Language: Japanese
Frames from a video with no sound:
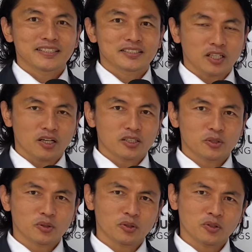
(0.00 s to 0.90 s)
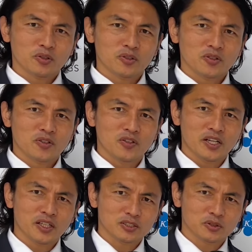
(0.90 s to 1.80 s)
さあ日頃
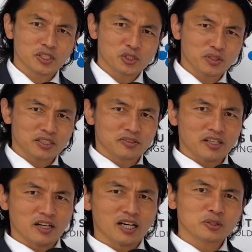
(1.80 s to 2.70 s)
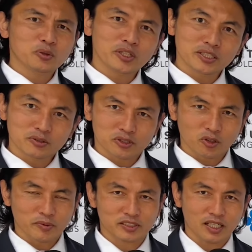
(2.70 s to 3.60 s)
ライナーズの選手はですねハードトレーニングをしてお
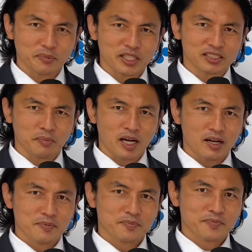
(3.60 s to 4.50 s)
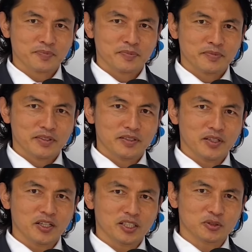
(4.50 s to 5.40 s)
りますが皆様
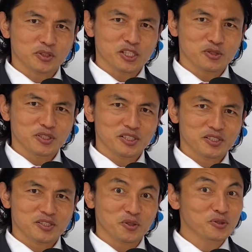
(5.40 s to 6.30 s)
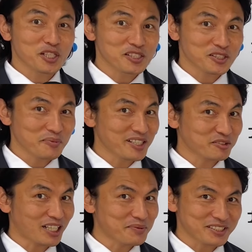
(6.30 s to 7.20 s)
ライナーズの選手に挑戦してみた
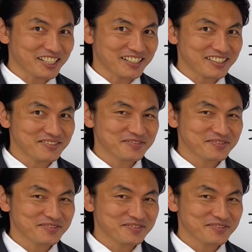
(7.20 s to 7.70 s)
くありませんか